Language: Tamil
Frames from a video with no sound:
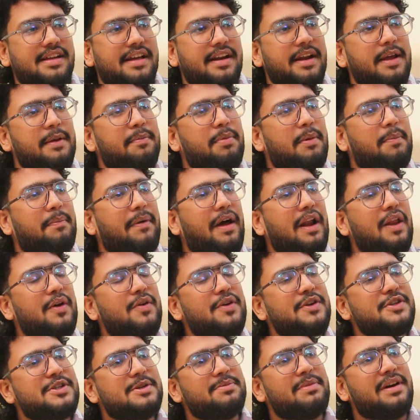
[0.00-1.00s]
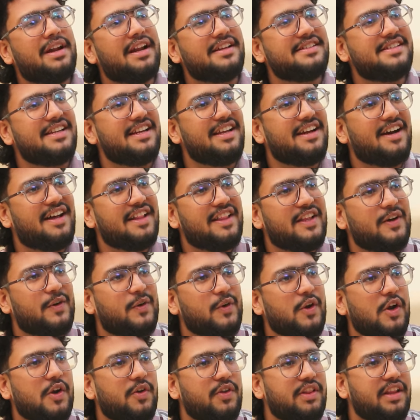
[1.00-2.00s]
சார் இப்போ பல வருஷமா ரஜினிகாந்த்
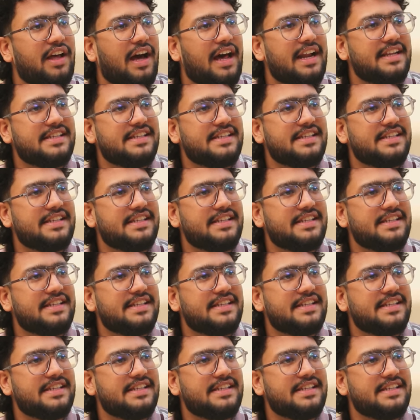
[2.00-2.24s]
அவர்கள் வந்து